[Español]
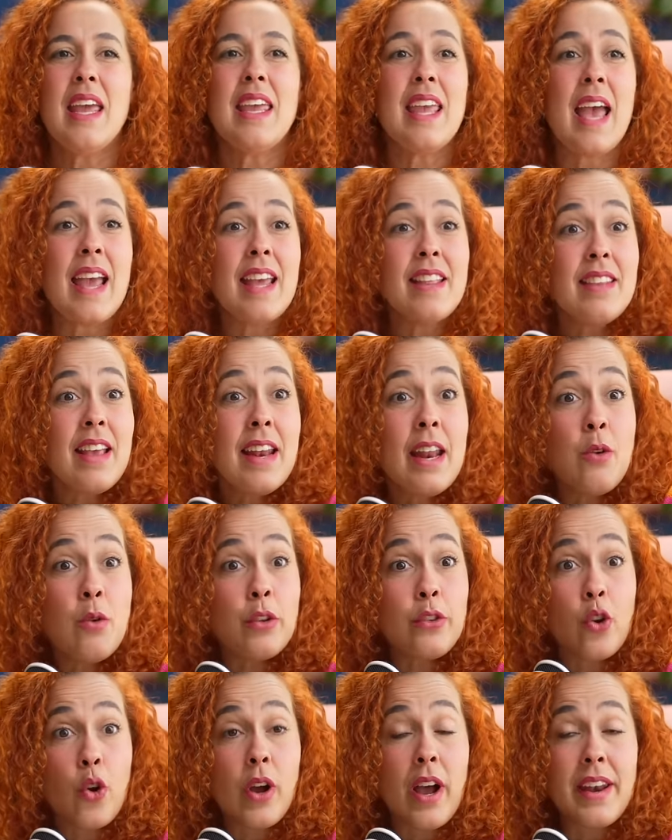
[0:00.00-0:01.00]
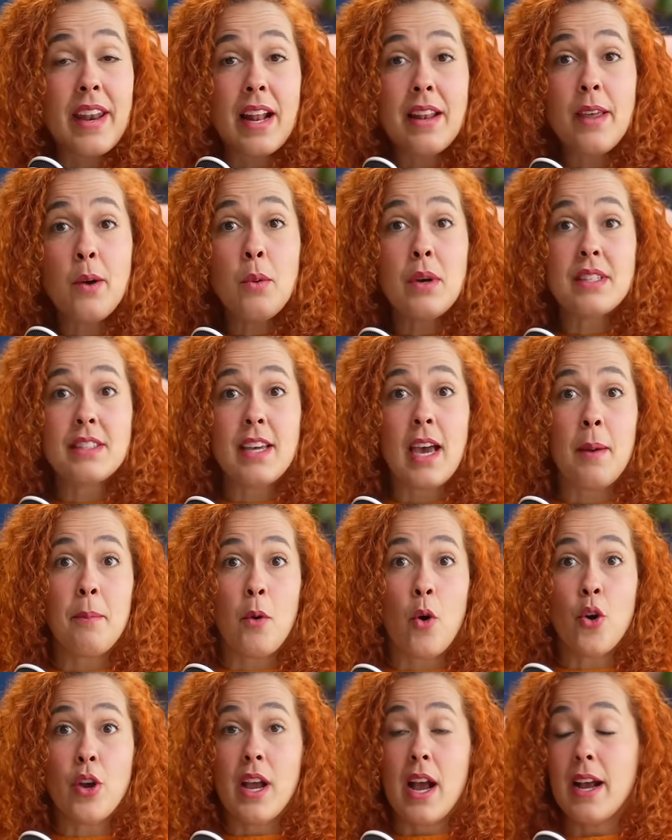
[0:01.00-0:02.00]
Y ahí tienen nuestro canal de WhatsApp,
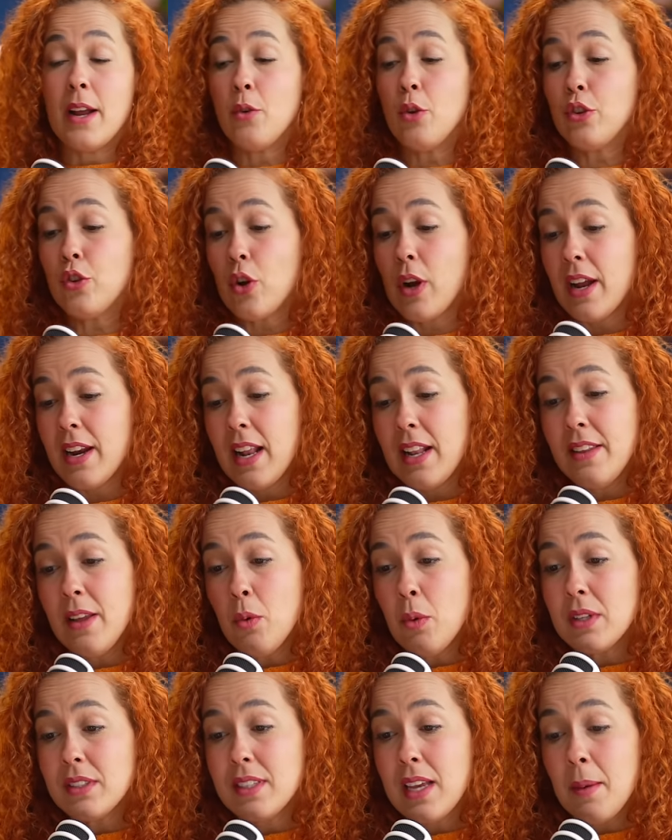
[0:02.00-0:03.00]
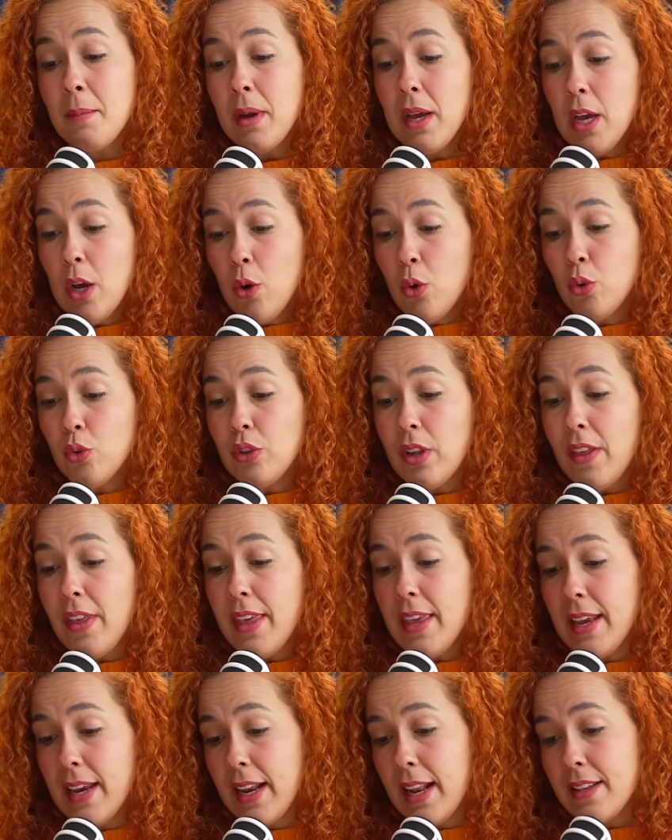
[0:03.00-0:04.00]
oigan, en nuestro canal de WhatsApp ustedes
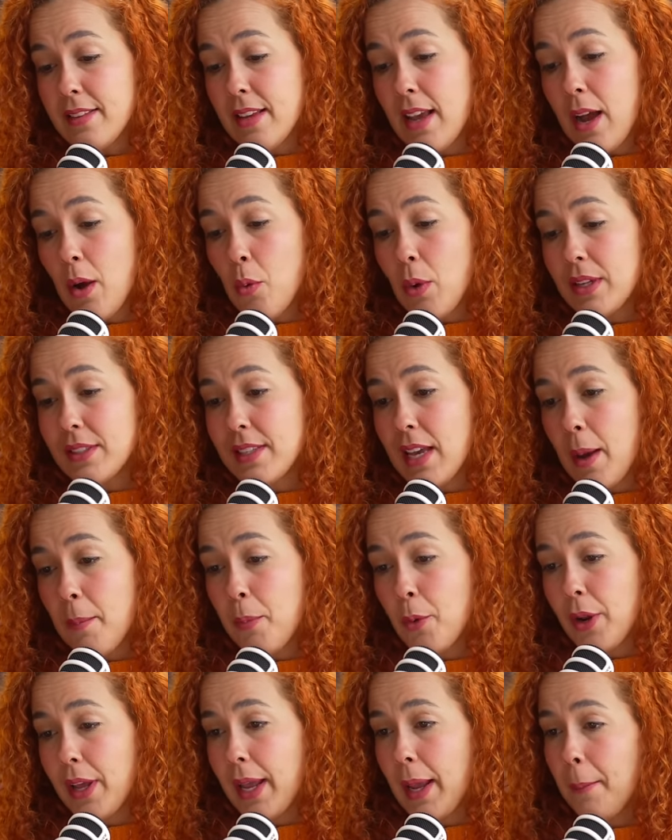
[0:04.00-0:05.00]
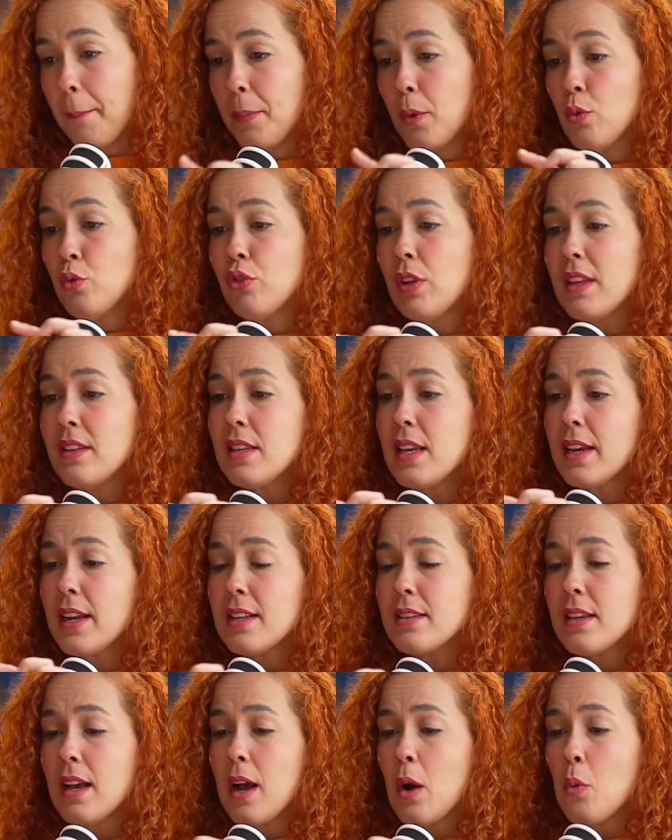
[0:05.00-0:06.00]
ingresan a WhatsApp, por ejemplo, ustedes
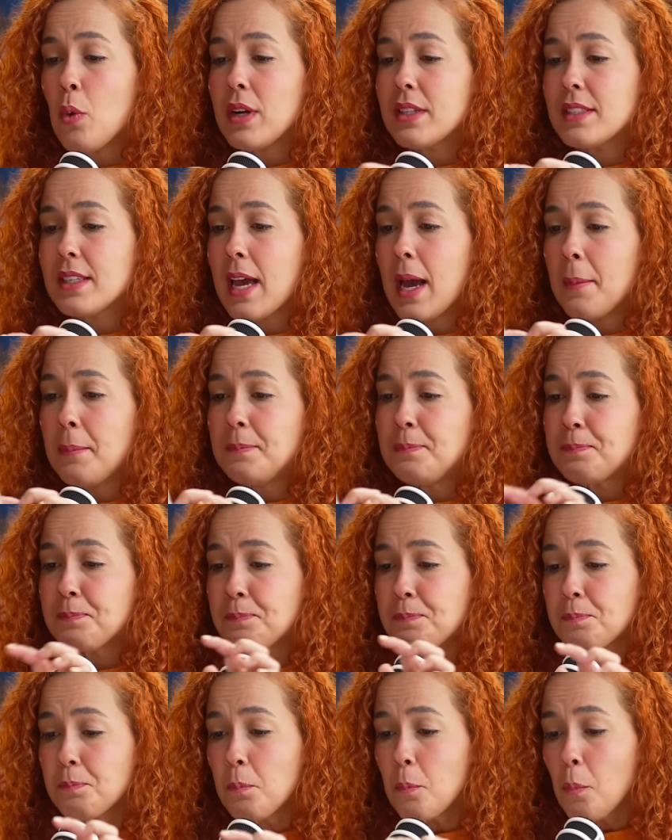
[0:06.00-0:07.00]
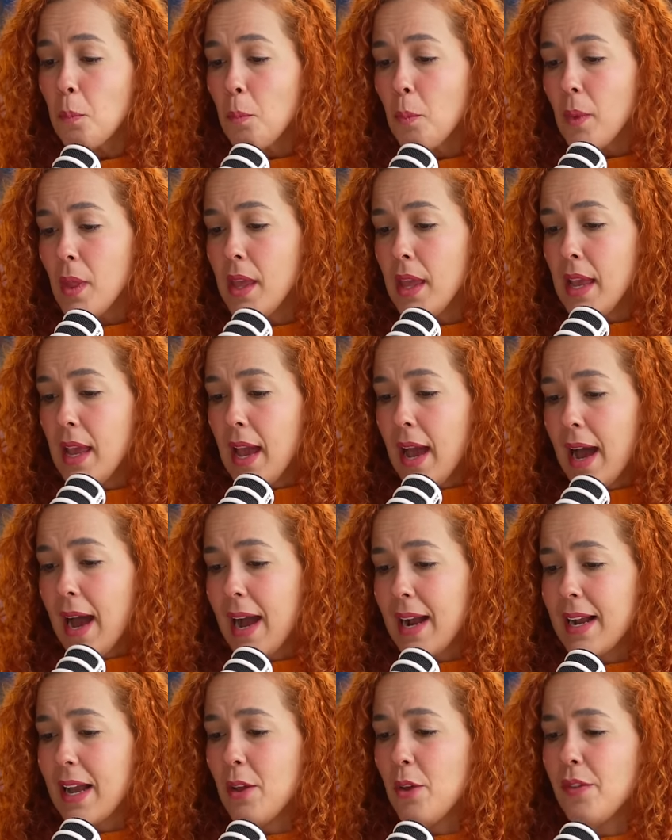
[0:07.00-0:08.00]
ingresan a WhatsApp
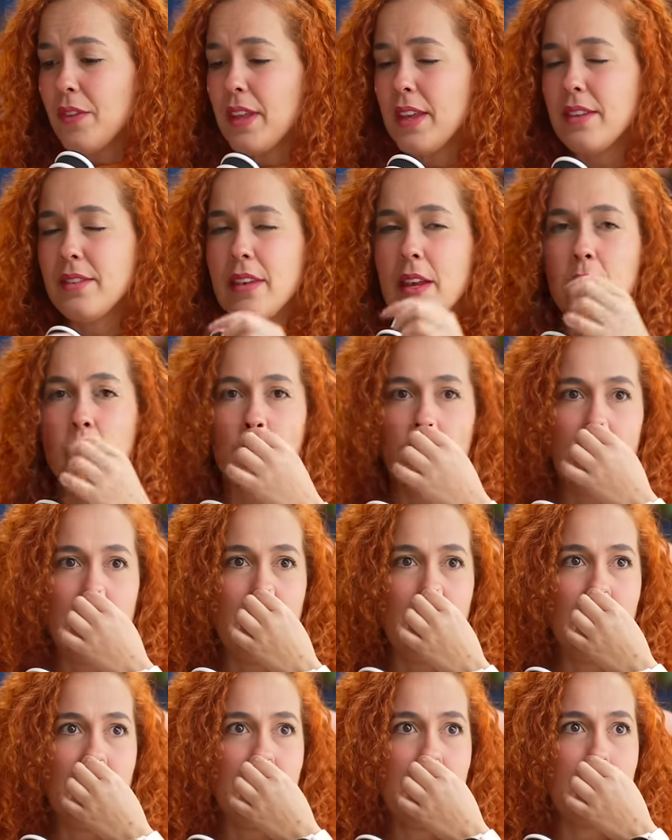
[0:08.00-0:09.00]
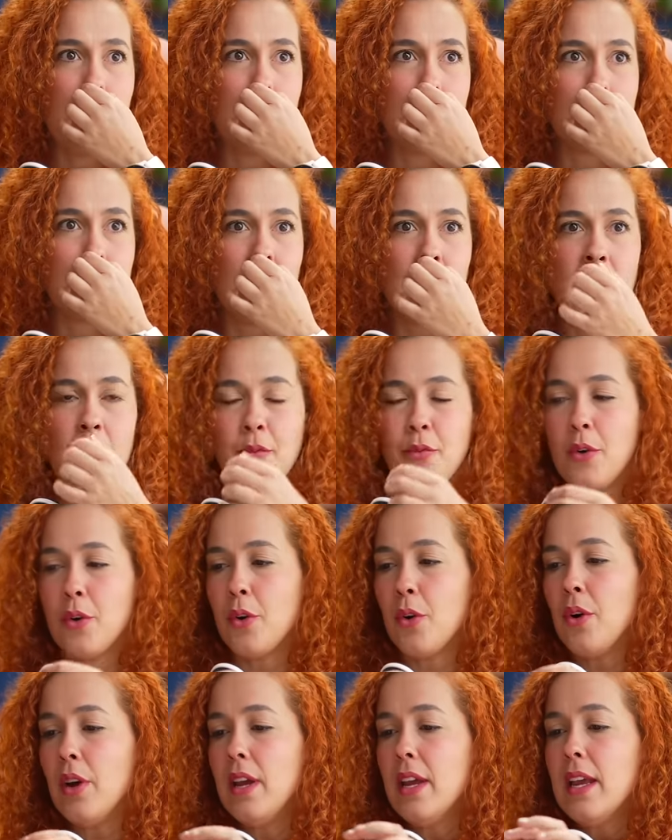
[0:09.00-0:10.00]
acá donde dice novedades en el teléfono